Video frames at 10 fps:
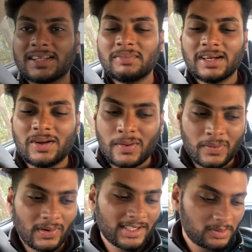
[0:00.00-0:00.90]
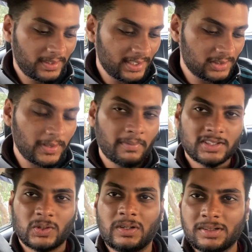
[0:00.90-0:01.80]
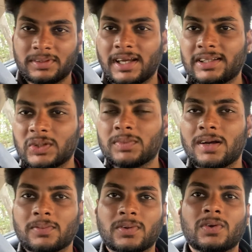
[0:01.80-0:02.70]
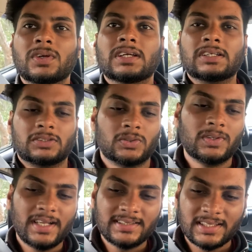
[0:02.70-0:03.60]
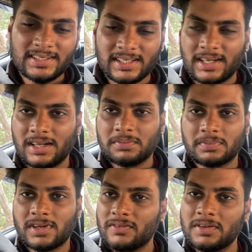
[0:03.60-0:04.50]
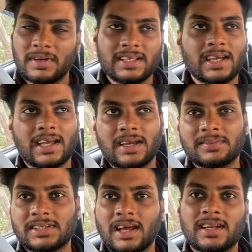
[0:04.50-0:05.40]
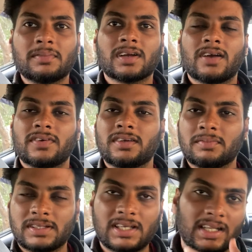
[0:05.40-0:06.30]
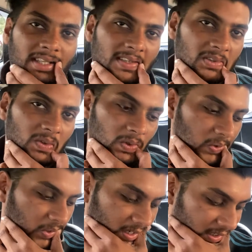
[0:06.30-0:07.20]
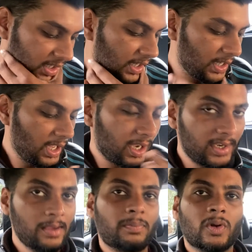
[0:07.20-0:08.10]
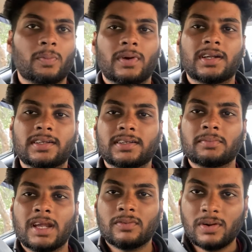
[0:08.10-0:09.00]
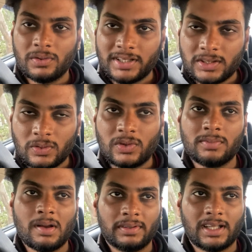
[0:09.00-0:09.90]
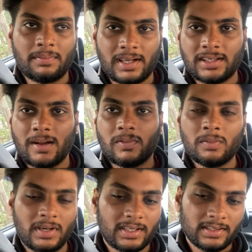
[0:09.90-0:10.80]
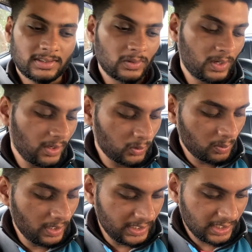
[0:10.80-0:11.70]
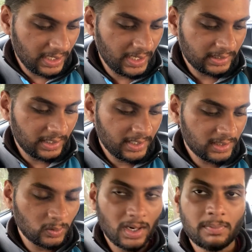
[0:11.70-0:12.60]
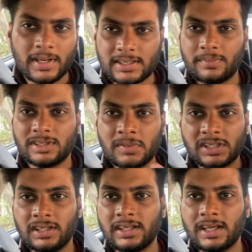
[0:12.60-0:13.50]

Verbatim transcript: था मेरा ओवरऑल एक्सपीरियंस तो एक बार शॉर्ट में बता देता हूँ मैं आपको जो डीजल इंजन है ना काफ़ी बढ़िया है चलाने में काफ़ी मज़ा आता है इसको और अगर ये प्रॉपर मैनुअल होती तो और मैं बता पाता आपको बट थोड़ा ऑटोमेटिक का क्या रहता है ना ये थोड़ा अपने हिसाब से भी चलती